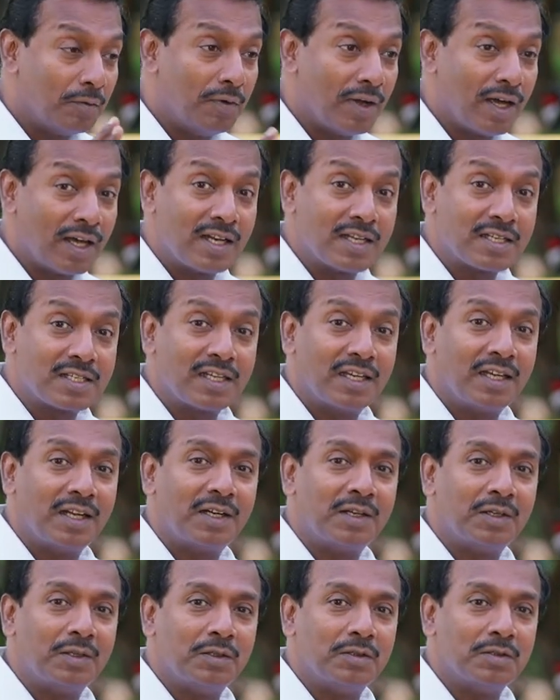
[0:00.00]
একইভাবে
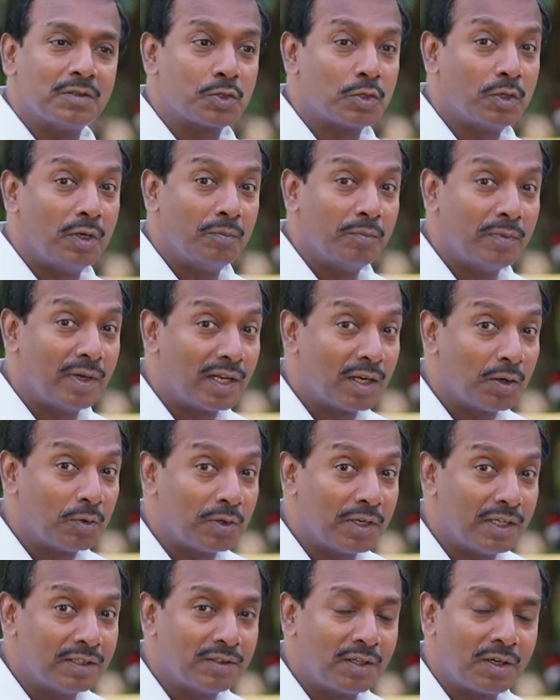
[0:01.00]
সবার কঠিন
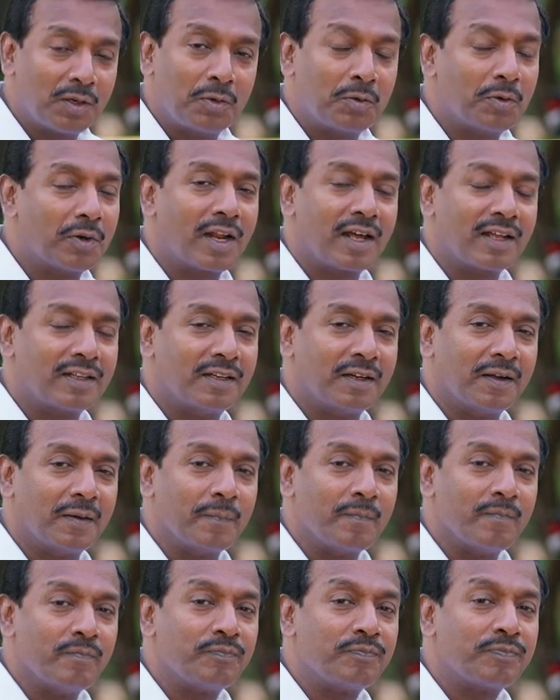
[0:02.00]
পরিশ্রম করতে হবে
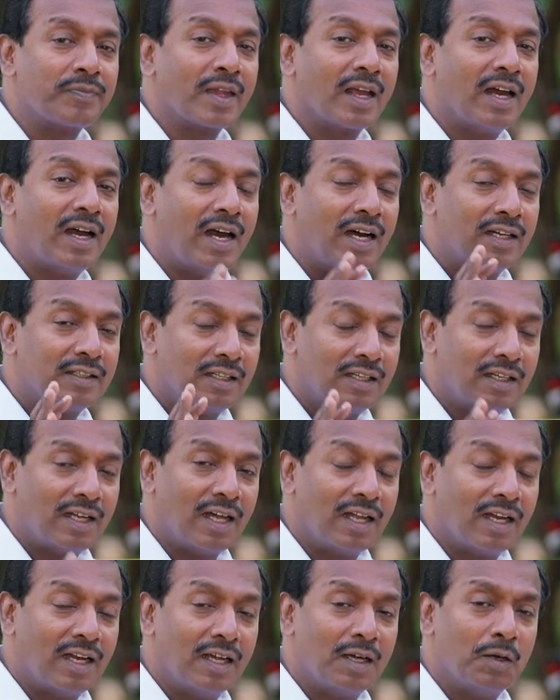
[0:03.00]
এমন
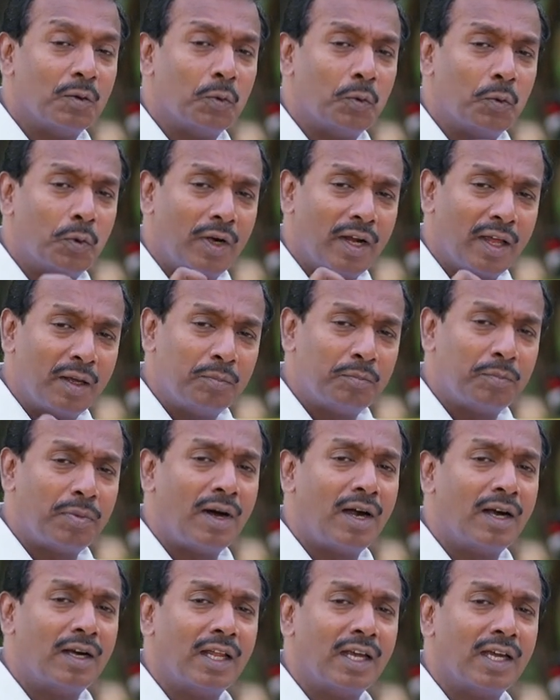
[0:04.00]
করলে ঈশ্বর
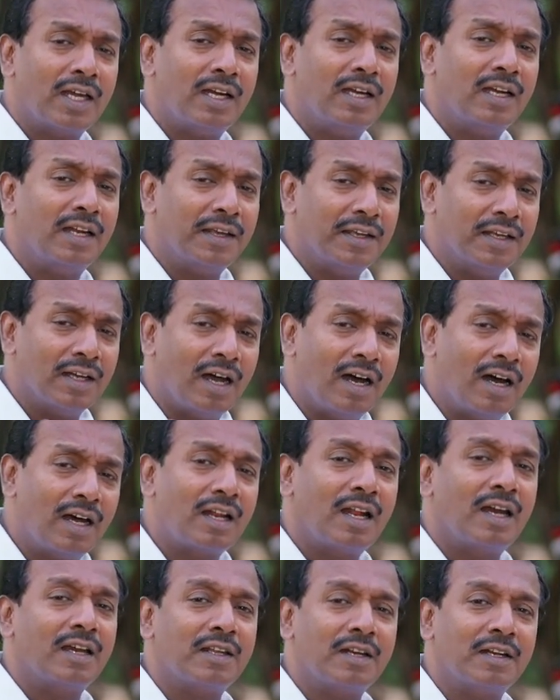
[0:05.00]
আশীর্বাদ করবেন
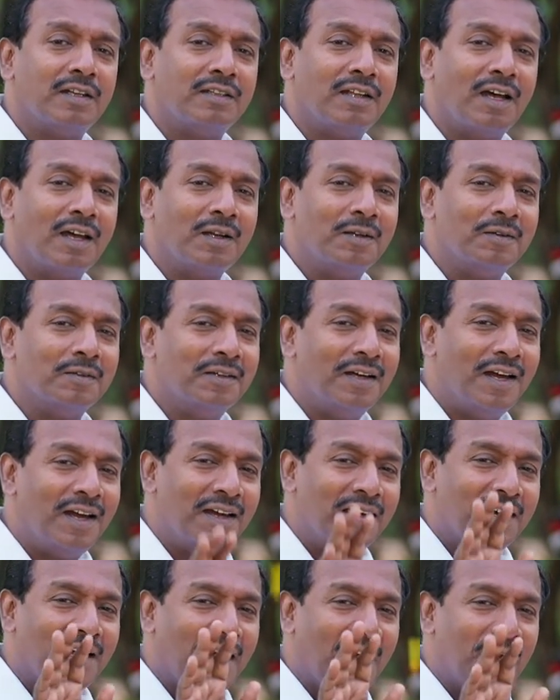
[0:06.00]
যদি আপনি
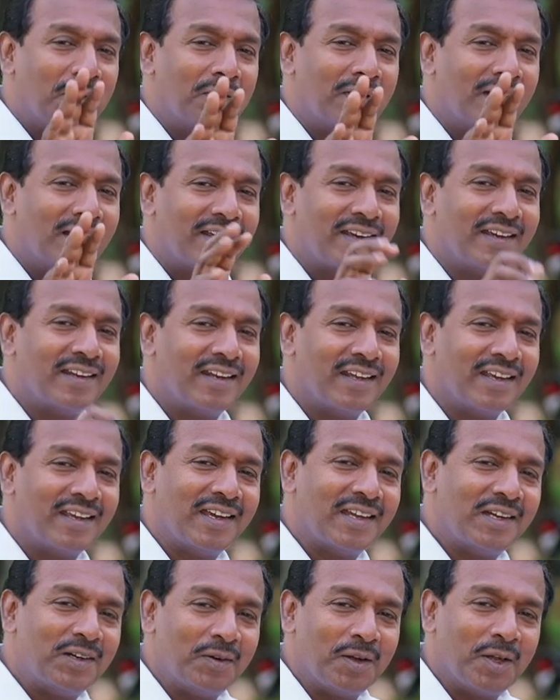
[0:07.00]
হয়তো সেবা
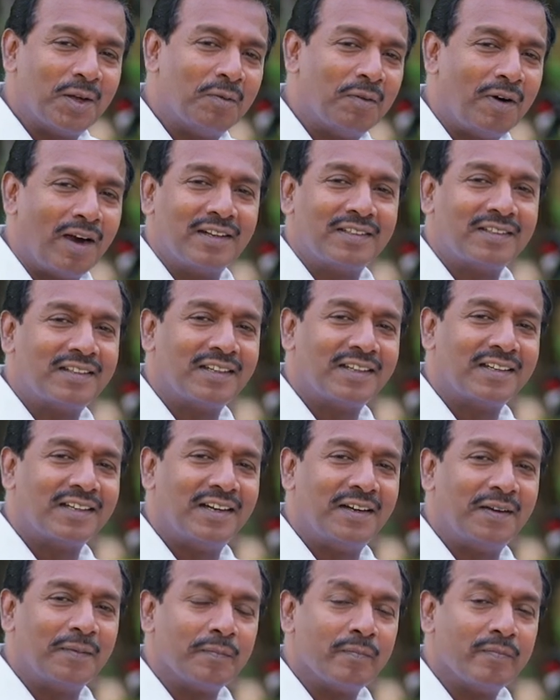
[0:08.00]
কাজ
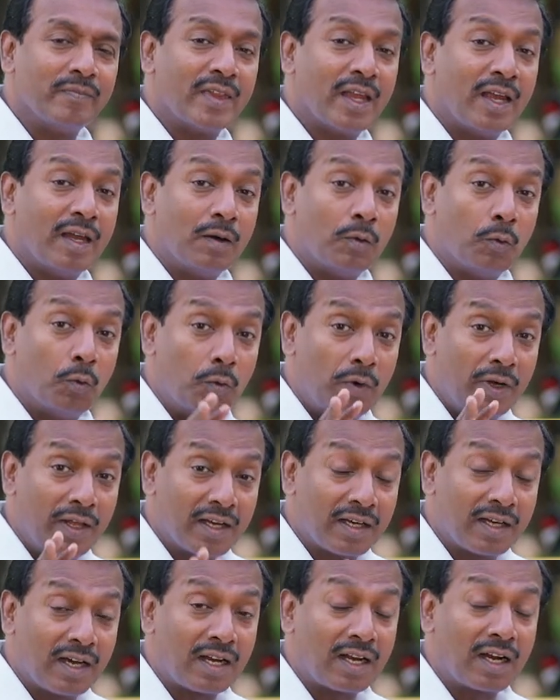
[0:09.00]
করছেন
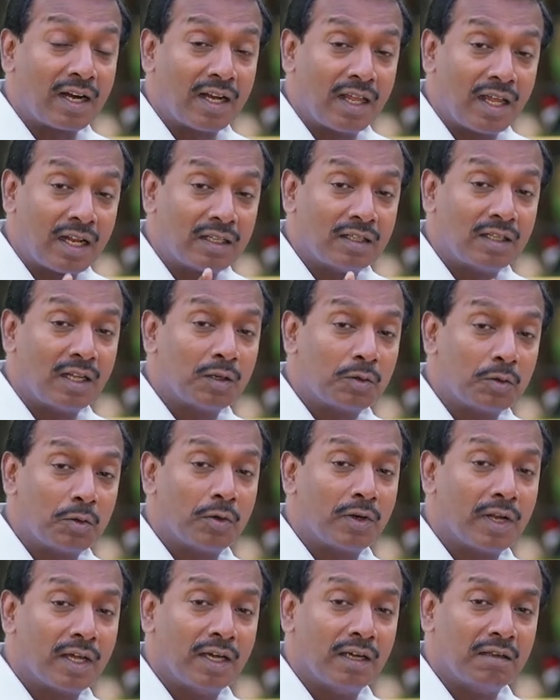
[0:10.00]
এমন ভাববেন না যে
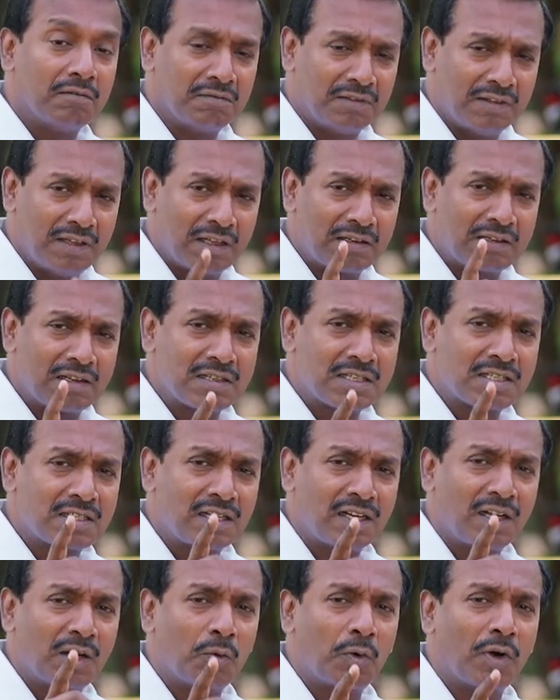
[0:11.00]
সপ্তাহে দুদিন
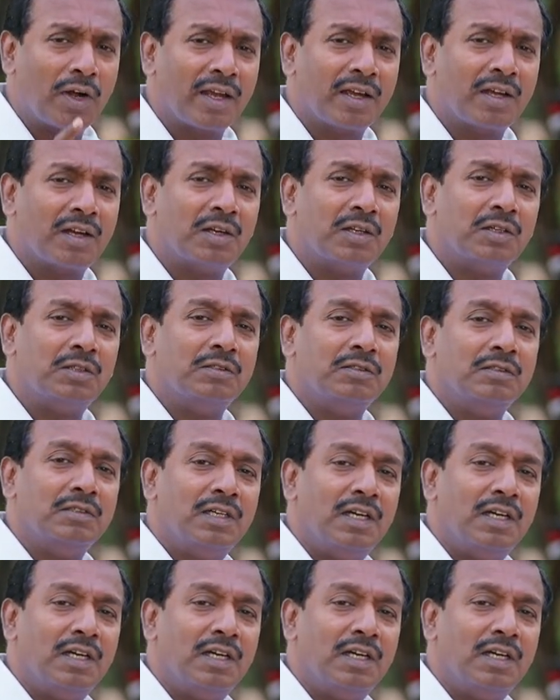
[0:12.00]
প্রচার করলেই হবে